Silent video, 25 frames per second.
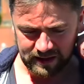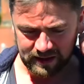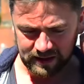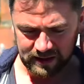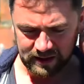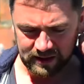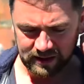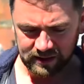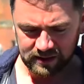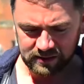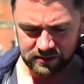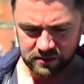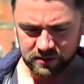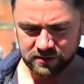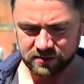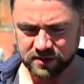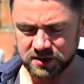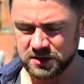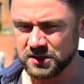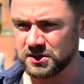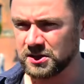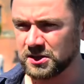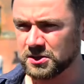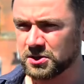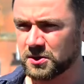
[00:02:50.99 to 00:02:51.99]
y, które
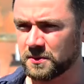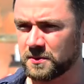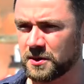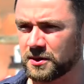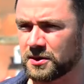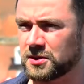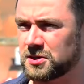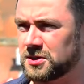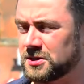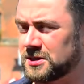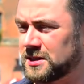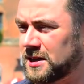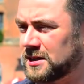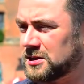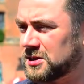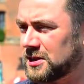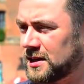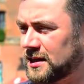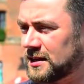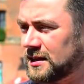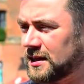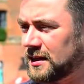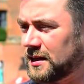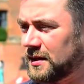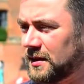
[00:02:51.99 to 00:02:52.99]
właśnie ciężko mi określić inaczej,
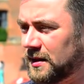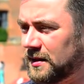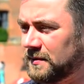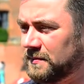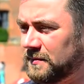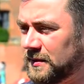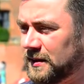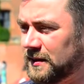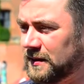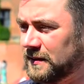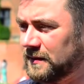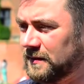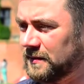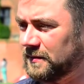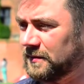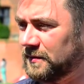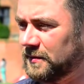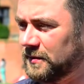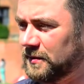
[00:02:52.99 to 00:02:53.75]
jak takie y,